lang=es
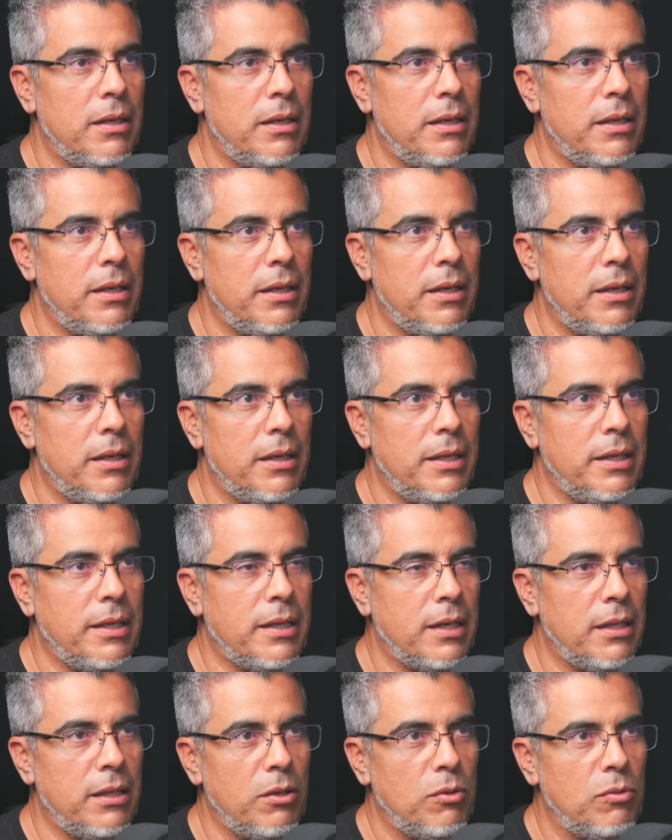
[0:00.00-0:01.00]
eh,
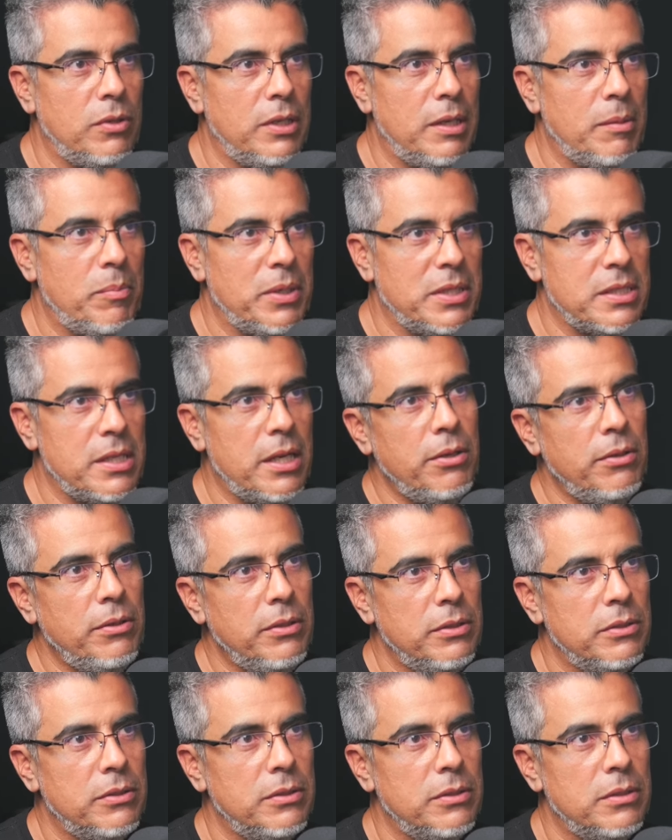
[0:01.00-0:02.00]
hija de un
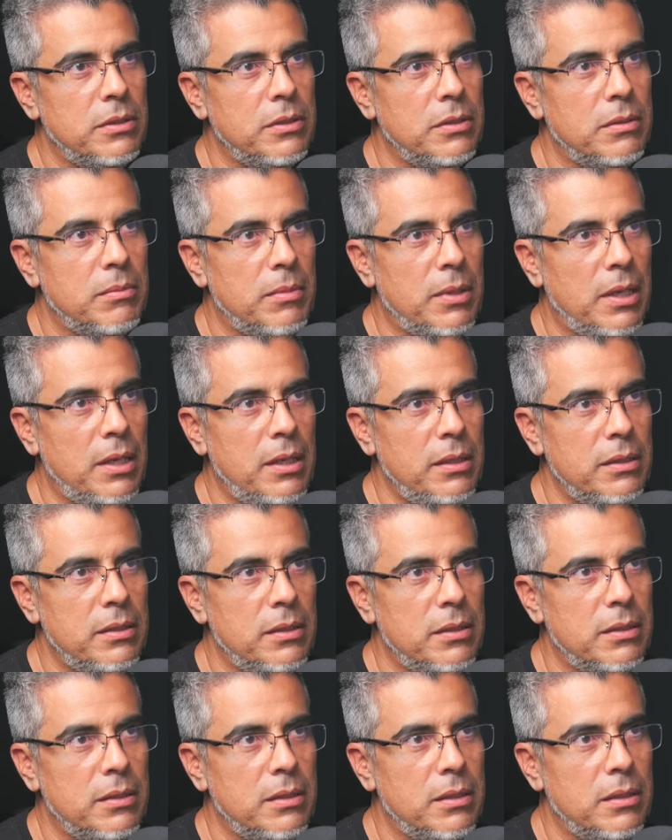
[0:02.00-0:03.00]
empresario. Ajá.
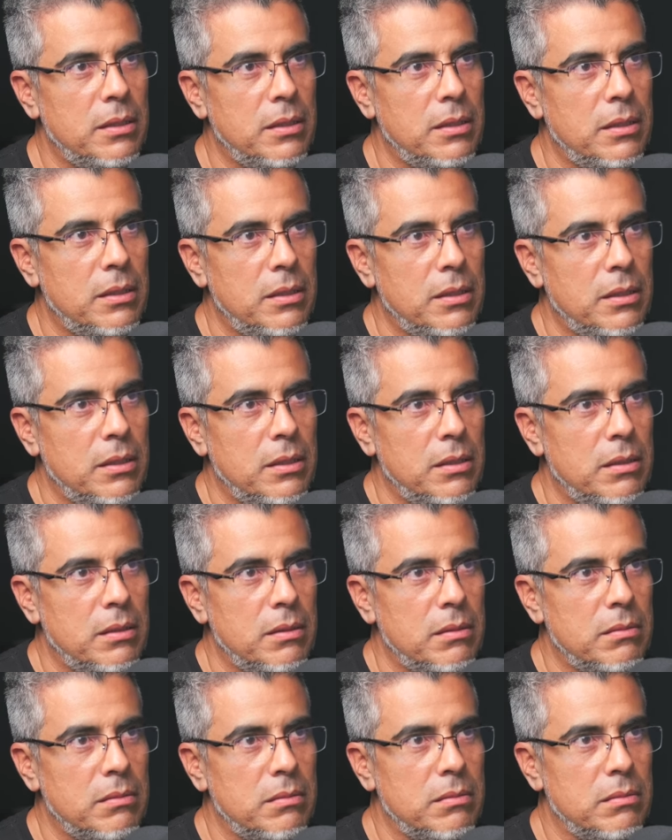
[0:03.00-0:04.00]
Mil, mil,
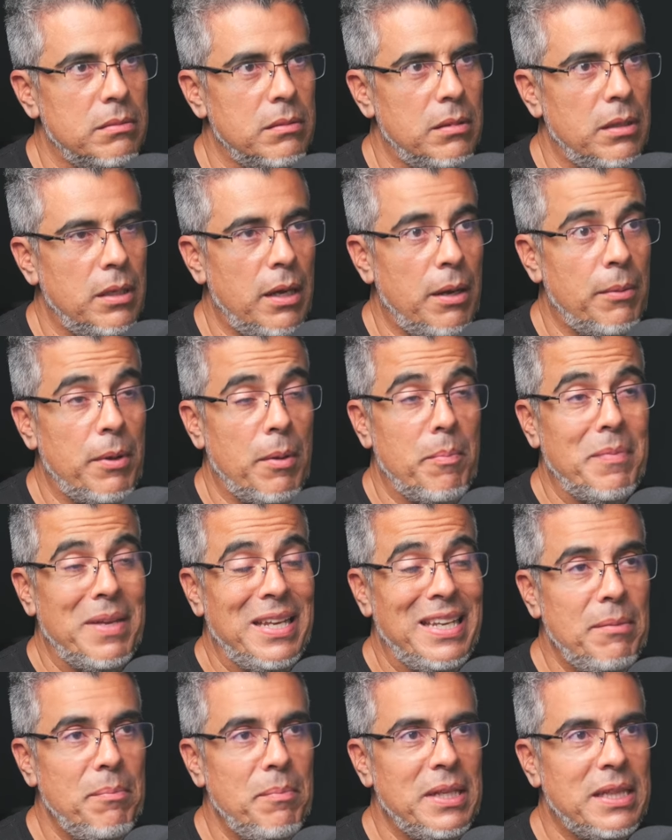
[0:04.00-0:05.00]
invitados había. Eh, había
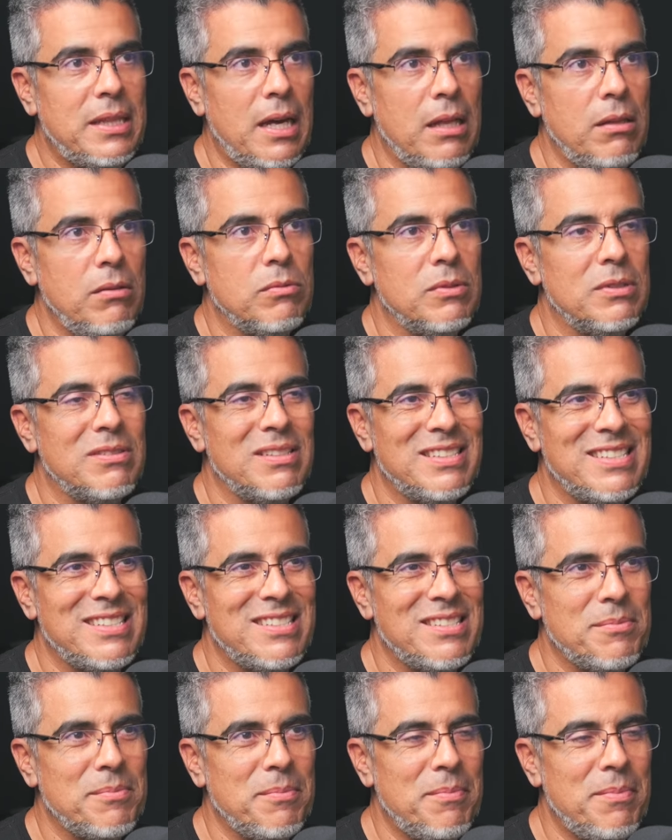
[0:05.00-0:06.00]
mil invitados, güey.
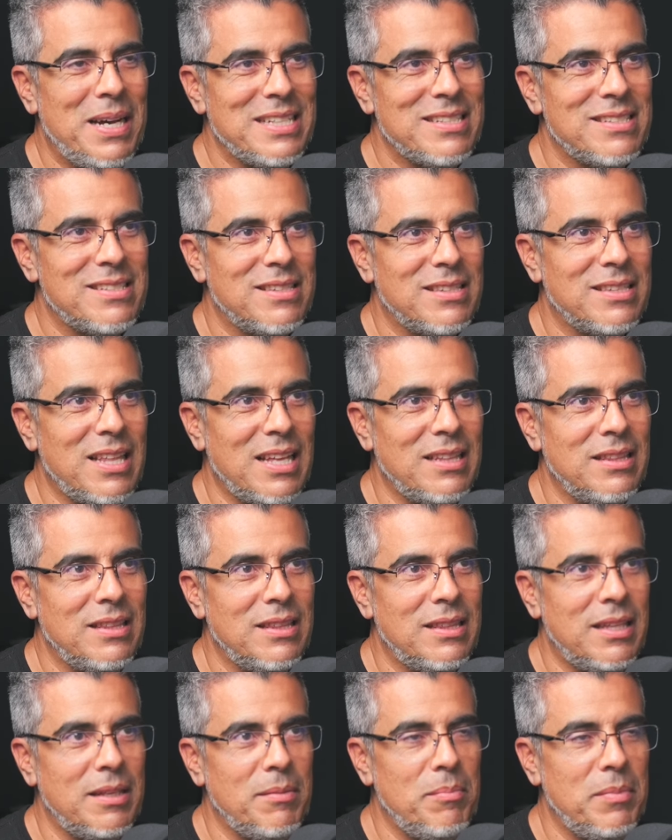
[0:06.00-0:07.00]
Ah.
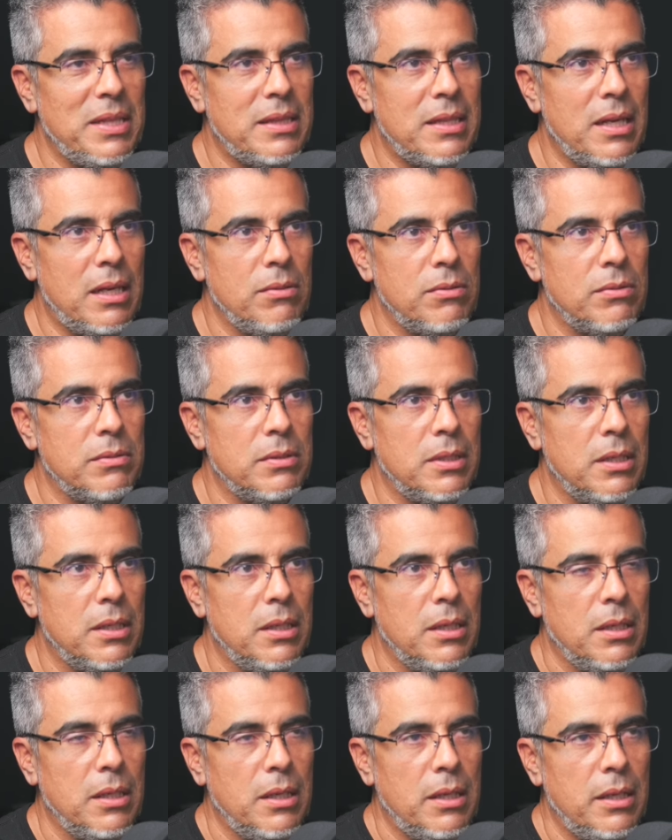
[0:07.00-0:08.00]
Bastante invitados, güey.
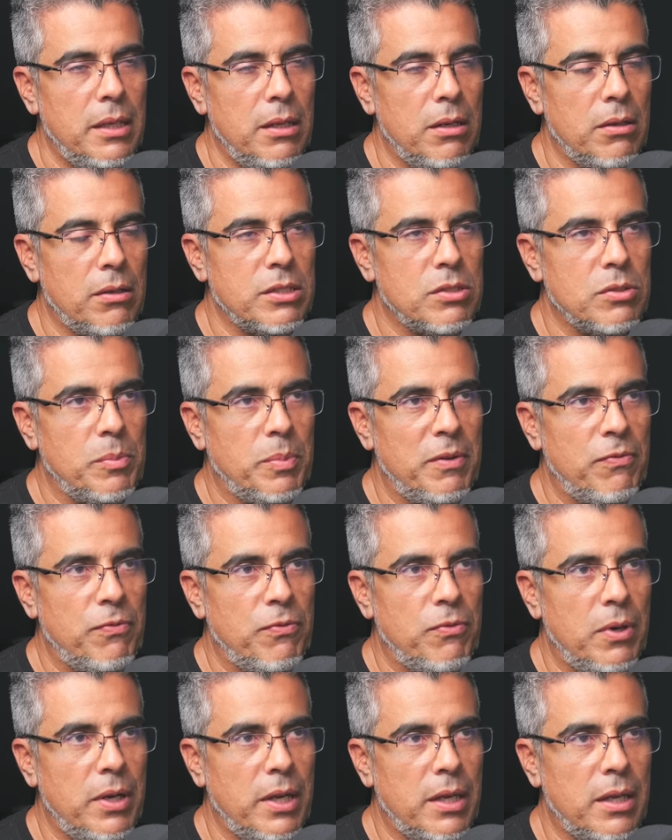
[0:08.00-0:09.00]
Y de lo que supe
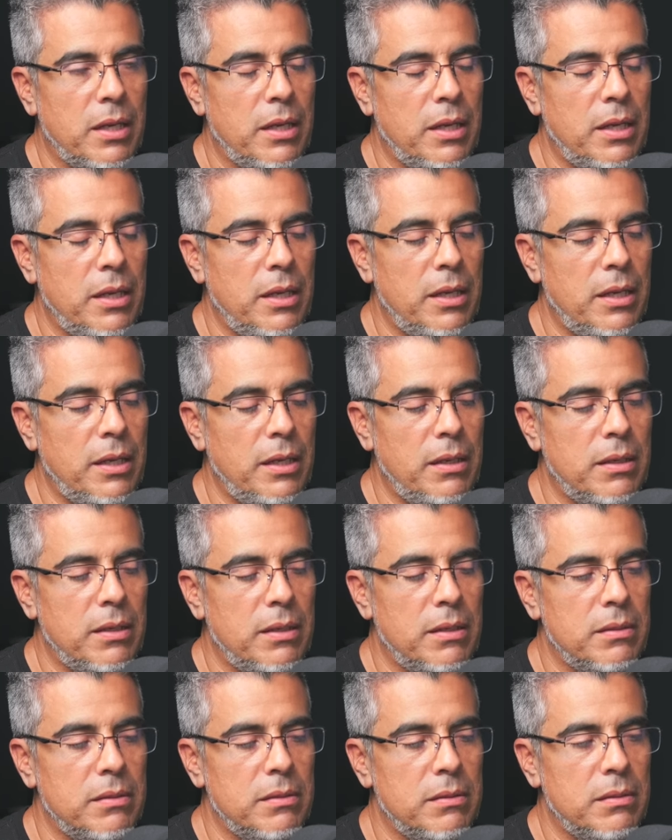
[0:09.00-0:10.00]
fue
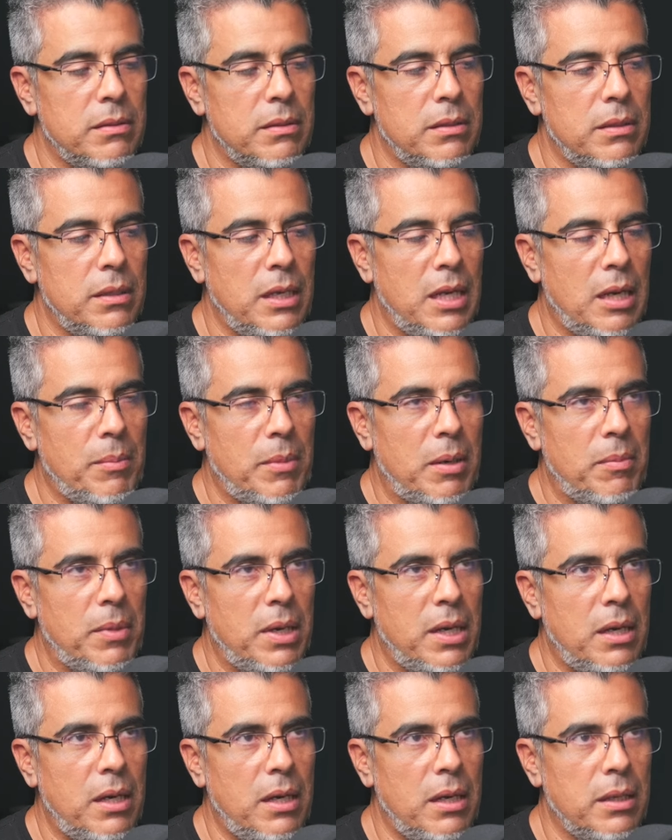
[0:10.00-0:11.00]
que la
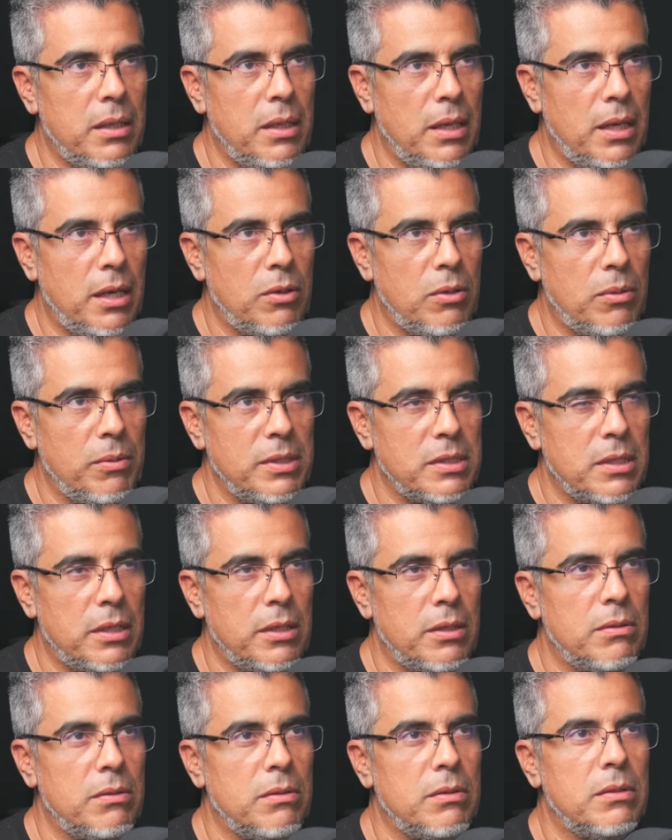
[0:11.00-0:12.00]
mamá y la novia
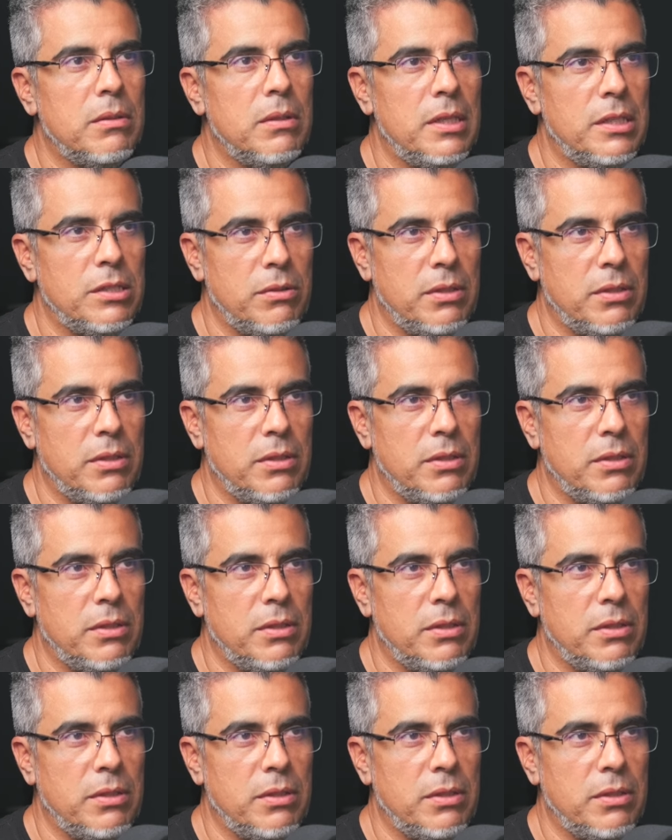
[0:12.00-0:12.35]
salieron